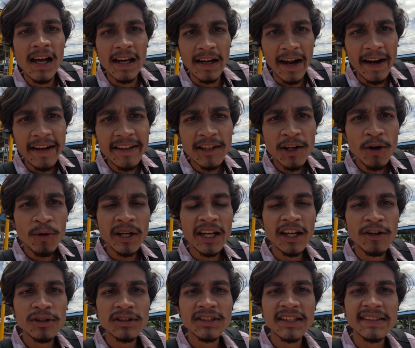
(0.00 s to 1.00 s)
రైట్ నౌ
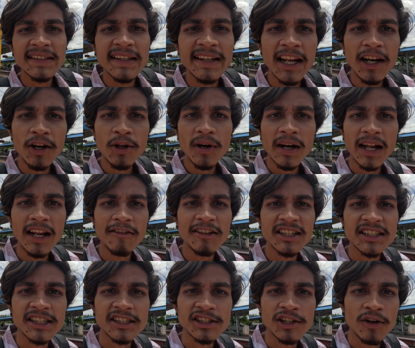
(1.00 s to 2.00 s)
నేను వచ్చేసి నెల్లూరు రైల్వే
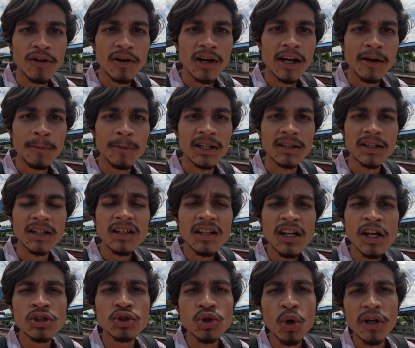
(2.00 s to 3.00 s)
స్టేషన్లో ఉన్నాను అనమాట
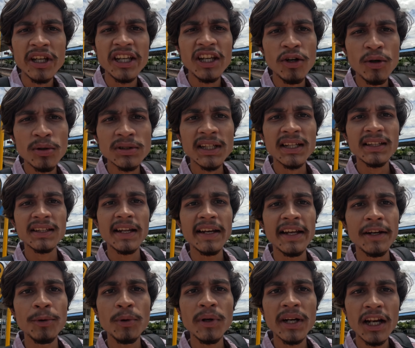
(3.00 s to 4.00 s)
సో ఈ రోజు అయితే
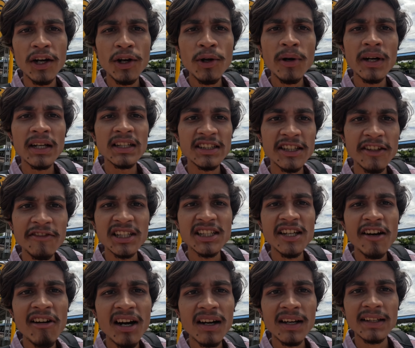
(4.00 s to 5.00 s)
నేను నెల్లూరు నుంచి
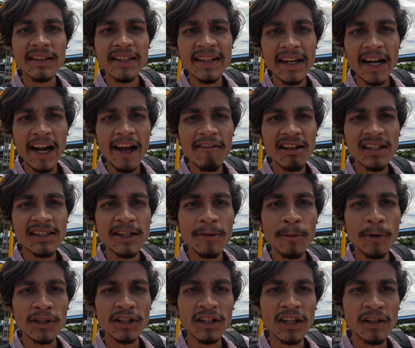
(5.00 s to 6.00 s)
విజయవాడకి అయితే ట్రావెల్
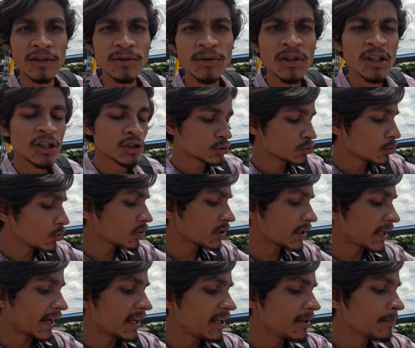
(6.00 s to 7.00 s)
చేయబోతున్నాను సో
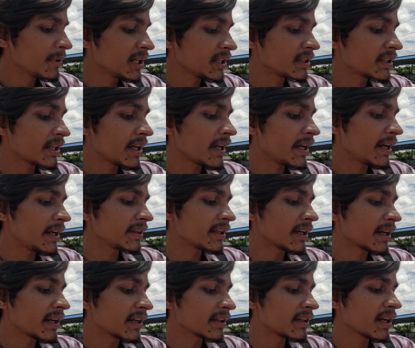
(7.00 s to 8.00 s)
టైం అయితే
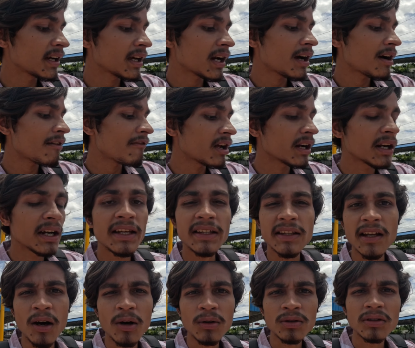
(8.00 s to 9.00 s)
దగ్గర దగ్గర వన్
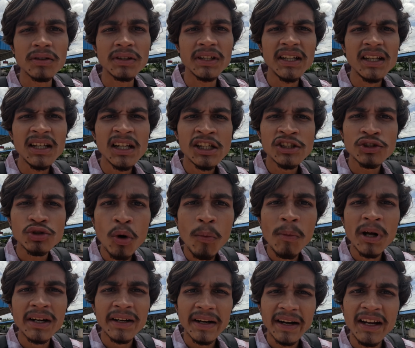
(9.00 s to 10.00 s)
అయితే అవుతుంది సో
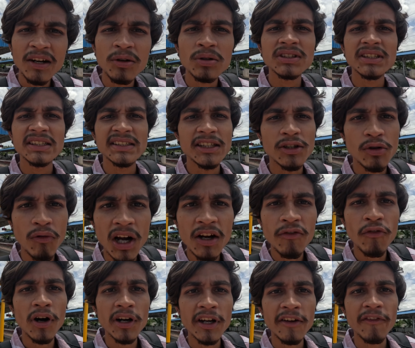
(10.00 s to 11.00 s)
మన ట్రైన్ వచ్చేసి ట్వెల్వ్
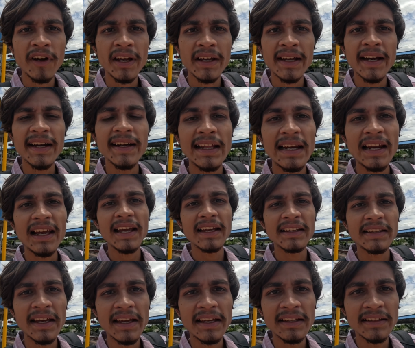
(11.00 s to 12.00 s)
ఫార్టీ ఫైవ్కే డిలే
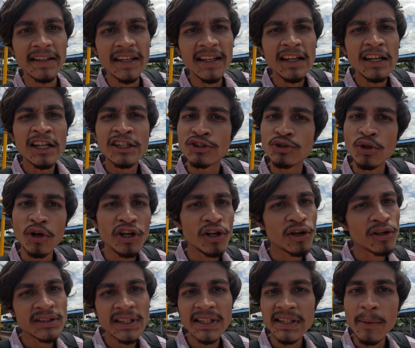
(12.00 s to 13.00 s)
అయితే అయింది సో ఈ
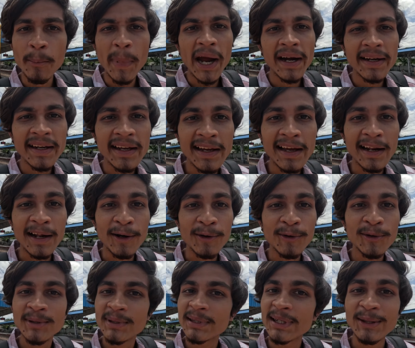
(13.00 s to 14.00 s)
రోజు అయితే బ్యాటింగే
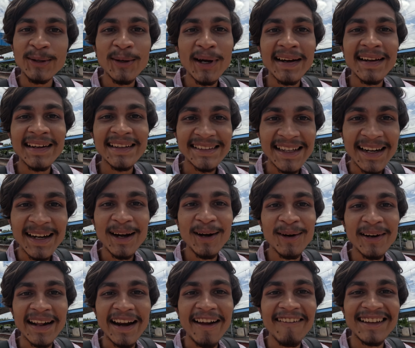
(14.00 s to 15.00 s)
నాకు ఎందుకంటే
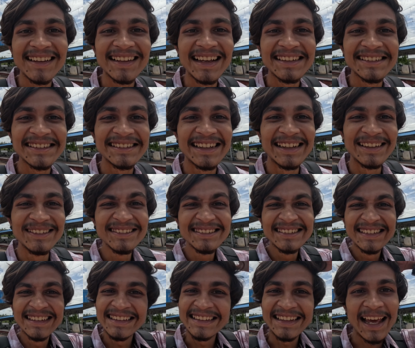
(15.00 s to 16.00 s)
జనరల్లో ట్రావెల్ చేస్తున్నాను
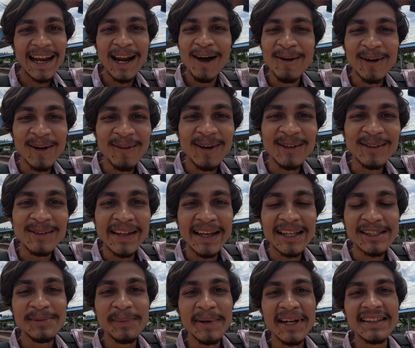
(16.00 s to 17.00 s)
ఎలా ఉండబోతుంది
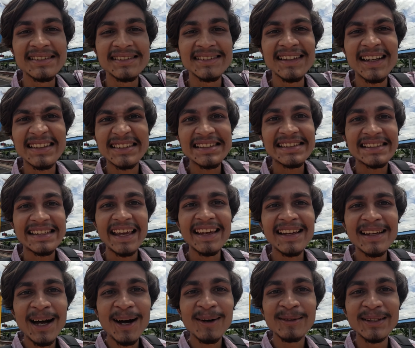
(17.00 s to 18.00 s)
ఎక్స్పీరియన్స్ అసలు
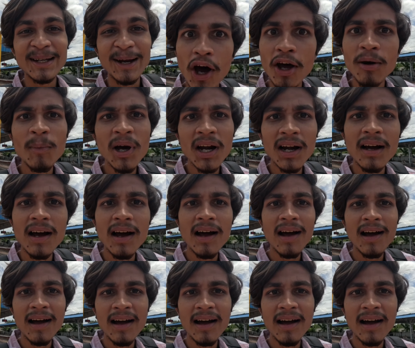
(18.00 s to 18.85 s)
సైక్గా ఉంది నార్మల్గా